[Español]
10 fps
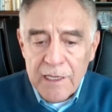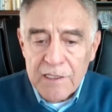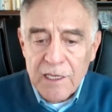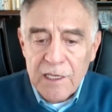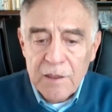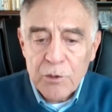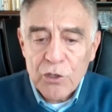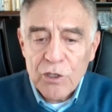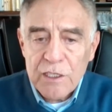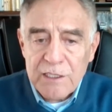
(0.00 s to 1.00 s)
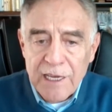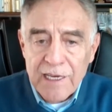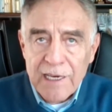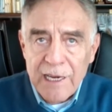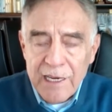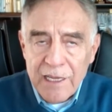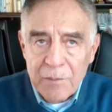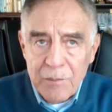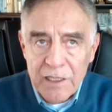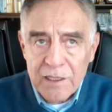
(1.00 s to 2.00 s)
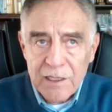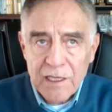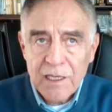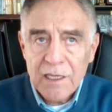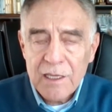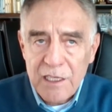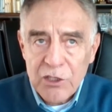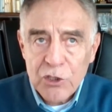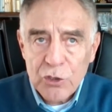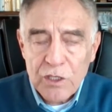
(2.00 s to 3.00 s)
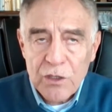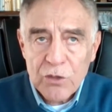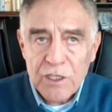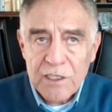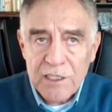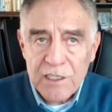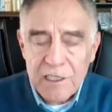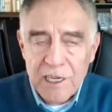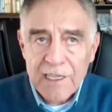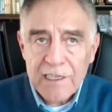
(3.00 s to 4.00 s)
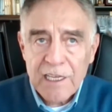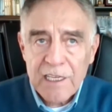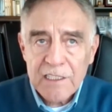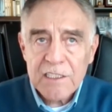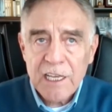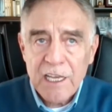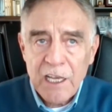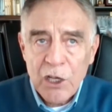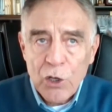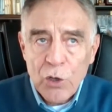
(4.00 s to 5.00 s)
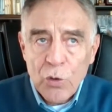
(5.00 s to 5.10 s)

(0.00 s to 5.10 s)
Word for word: En ese libro está claramente dicho que lo que se trata es de